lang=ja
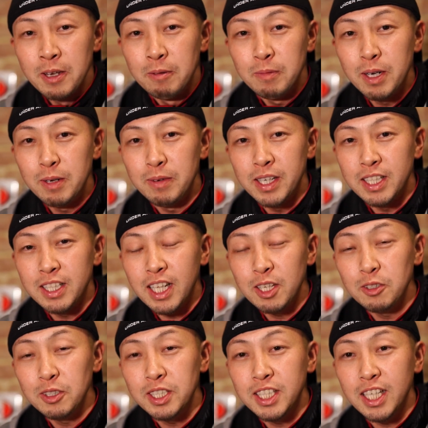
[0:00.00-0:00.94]
まあま
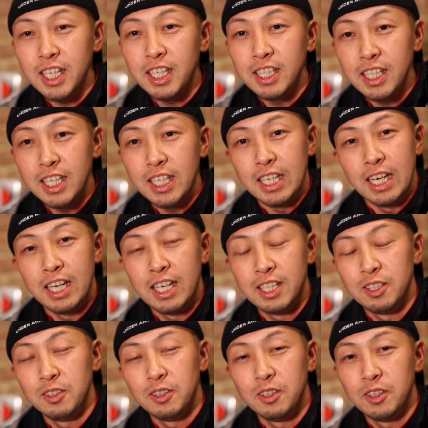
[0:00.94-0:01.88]
あ楽しさがね、
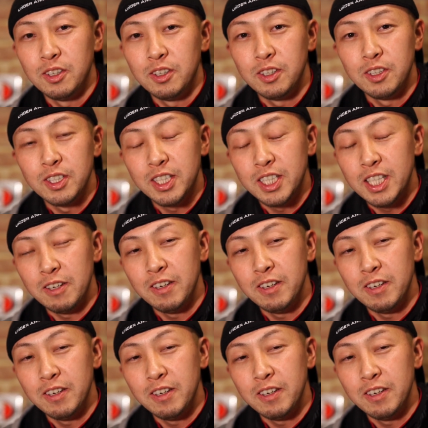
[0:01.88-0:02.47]
あのー、